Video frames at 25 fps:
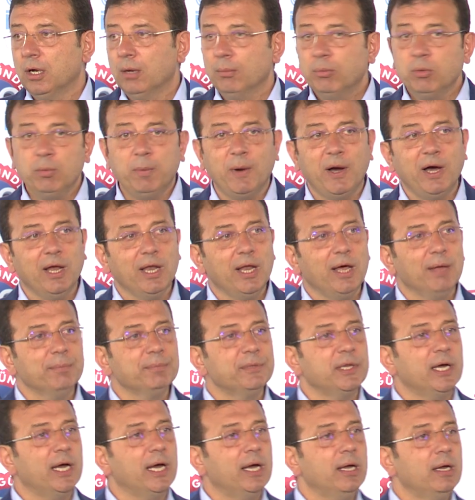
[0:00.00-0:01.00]
Bu
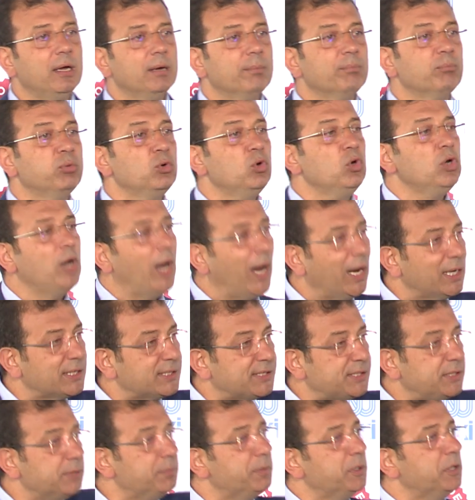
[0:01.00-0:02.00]
bağlamda bunun
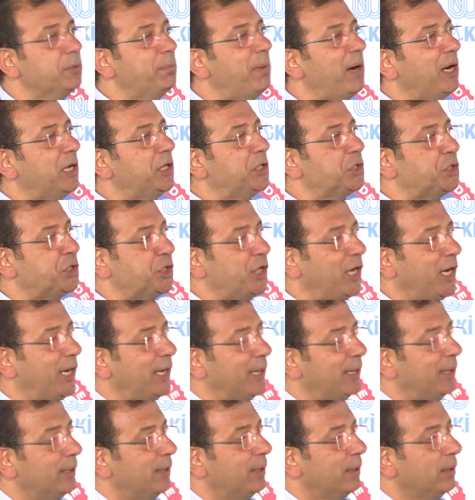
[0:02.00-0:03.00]
aksi bir
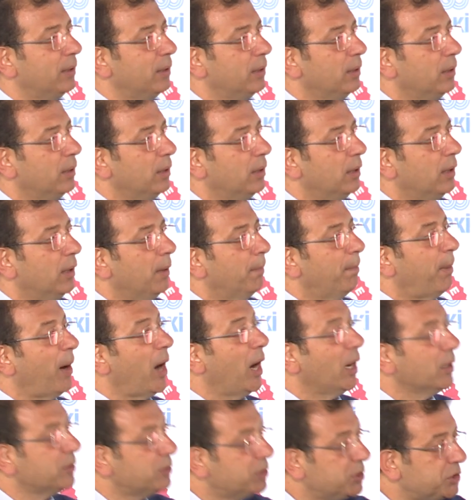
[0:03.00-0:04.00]
bakışa
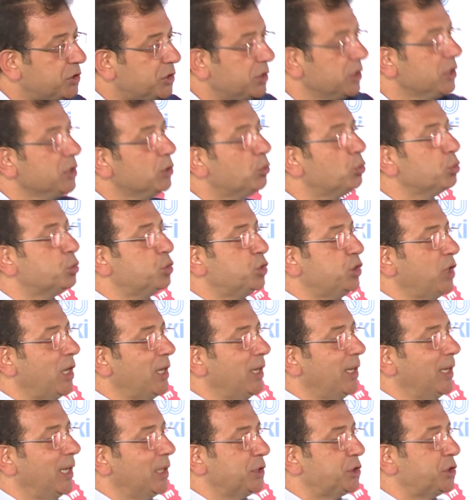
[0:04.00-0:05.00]
partisini
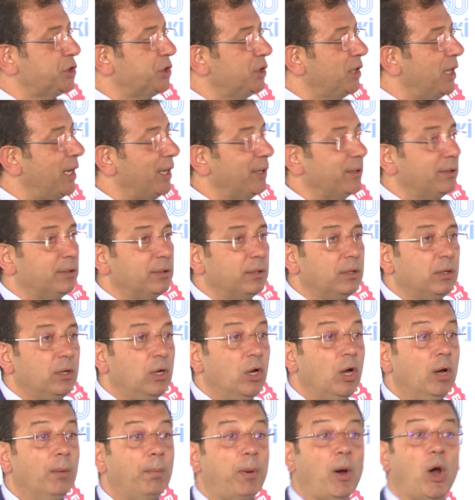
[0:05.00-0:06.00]
kutsallaştıran,
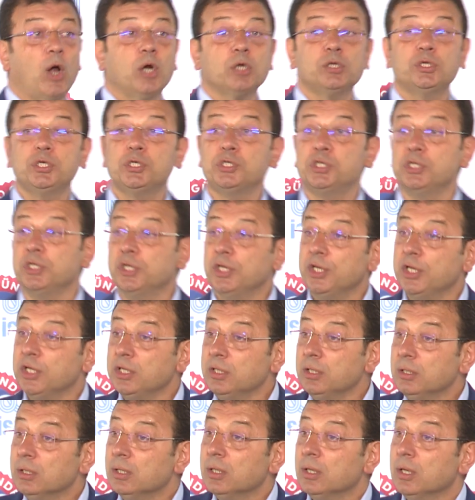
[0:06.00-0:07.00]

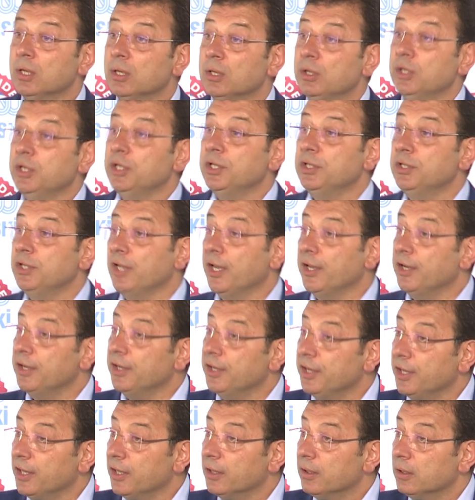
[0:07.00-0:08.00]
partisinin
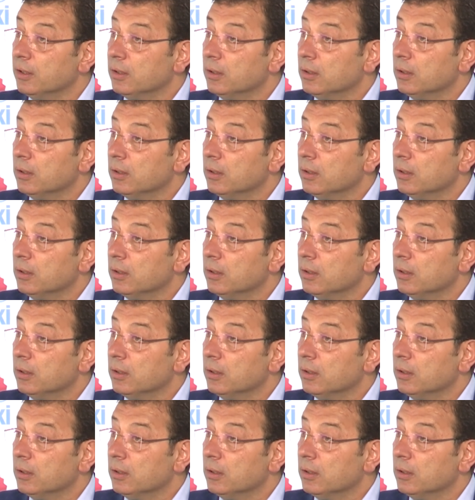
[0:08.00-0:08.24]
liderini